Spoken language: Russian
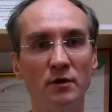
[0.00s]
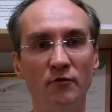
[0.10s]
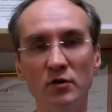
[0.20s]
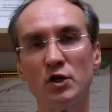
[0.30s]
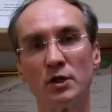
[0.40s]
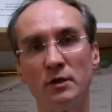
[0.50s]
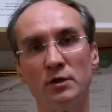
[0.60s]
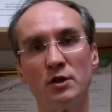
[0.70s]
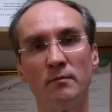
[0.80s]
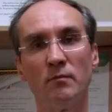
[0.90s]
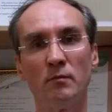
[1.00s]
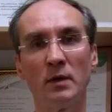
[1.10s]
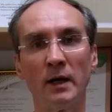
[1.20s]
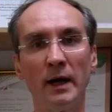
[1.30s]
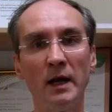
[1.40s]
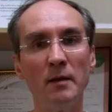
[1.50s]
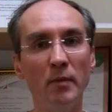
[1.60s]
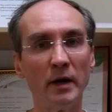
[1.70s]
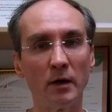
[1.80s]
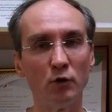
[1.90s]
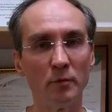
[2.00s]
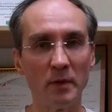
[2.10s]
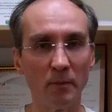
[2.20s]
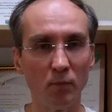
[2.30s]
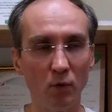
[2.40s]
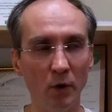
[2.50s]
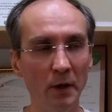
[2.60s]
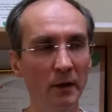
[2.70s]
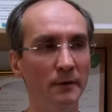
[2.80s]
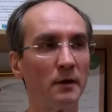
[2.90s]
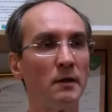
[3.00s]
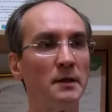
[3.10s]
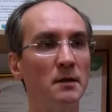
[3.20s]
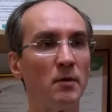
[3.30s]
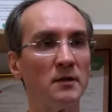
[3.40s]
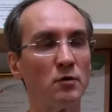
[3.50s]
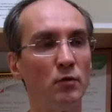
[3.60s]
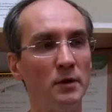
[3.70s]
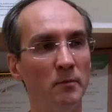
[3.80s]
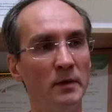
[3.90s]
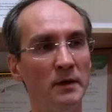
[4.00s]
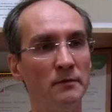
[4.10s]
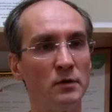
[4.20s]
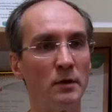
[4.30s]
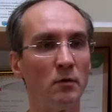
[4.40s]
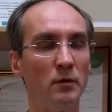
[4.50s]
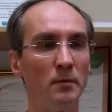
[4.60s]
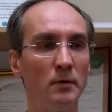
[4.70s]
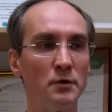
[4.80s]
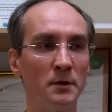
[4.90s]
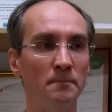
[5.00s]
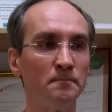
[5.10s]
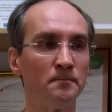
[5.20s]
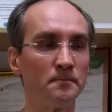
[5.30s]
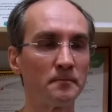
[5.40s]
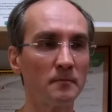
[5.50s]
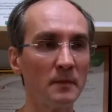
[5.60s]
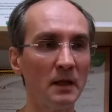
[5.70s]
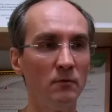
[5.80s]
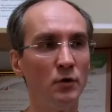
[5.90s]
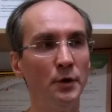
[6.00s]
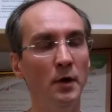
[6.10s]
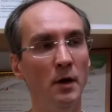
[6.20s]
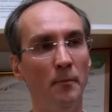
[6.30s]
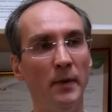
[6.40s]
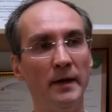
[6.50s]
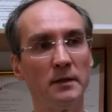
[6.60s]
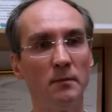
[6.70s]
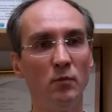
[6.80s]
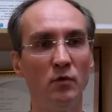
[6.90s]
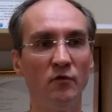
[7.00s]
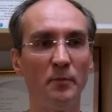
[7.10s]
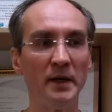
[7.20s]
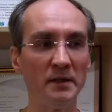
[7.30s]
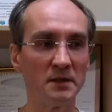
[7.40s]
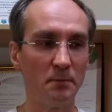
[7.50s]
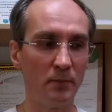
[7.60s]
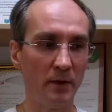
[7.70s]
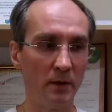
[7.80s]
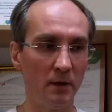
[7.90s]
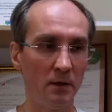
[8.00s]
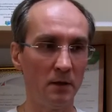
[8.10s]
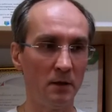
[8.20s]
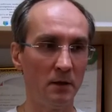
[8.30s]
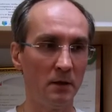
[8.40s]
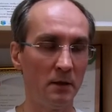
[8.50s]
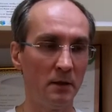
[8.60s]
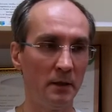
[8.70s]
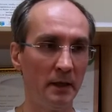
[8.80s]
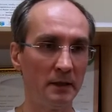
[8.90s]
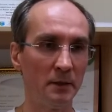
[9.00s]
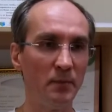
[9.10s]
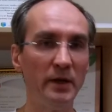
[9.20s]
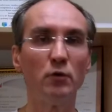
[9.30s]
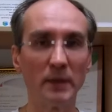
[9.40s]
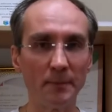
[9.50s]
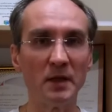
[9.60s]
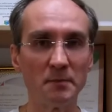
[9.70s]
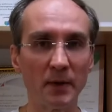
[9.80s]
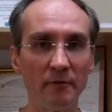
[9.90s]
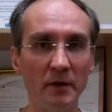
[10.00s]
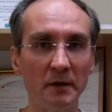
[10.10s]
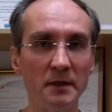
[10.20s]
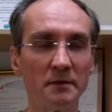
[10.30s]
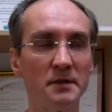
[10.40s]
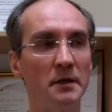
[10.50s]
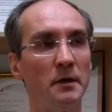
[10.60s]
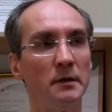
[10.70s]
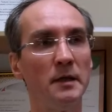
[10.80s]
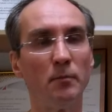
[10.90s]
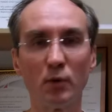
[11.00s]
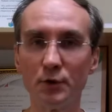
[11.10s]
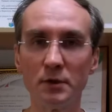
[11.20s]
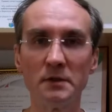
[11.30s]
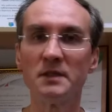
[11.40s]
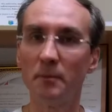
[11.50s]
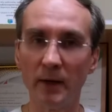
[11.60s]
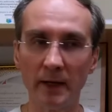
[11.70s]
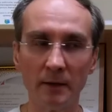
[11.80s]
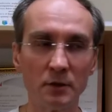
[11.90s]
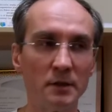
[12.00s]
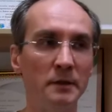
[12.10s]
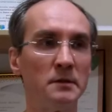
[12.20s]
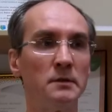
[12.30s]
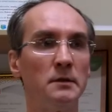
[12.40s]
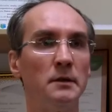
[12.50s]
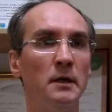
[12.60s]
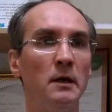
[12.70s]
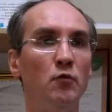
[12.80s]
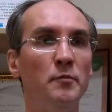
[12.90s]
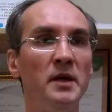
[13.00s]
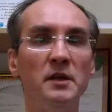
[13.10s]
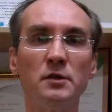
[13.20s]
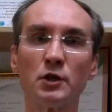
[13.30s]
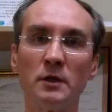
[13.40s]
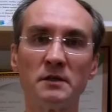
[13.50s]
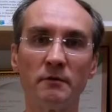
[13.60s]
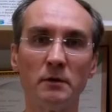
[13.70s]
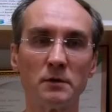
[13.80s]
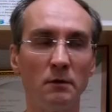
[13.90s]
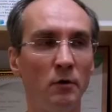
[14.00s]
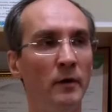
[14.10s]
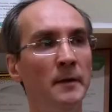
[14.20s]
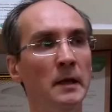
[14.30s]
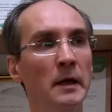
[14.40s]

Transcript: выше, чем какая-либо экономия по накладным расходам и все такое прочее. Вот. Поэтому, в принципе, а, этот период опять проверит нас всех на прочность, на порядочность, на умение держать свое слово.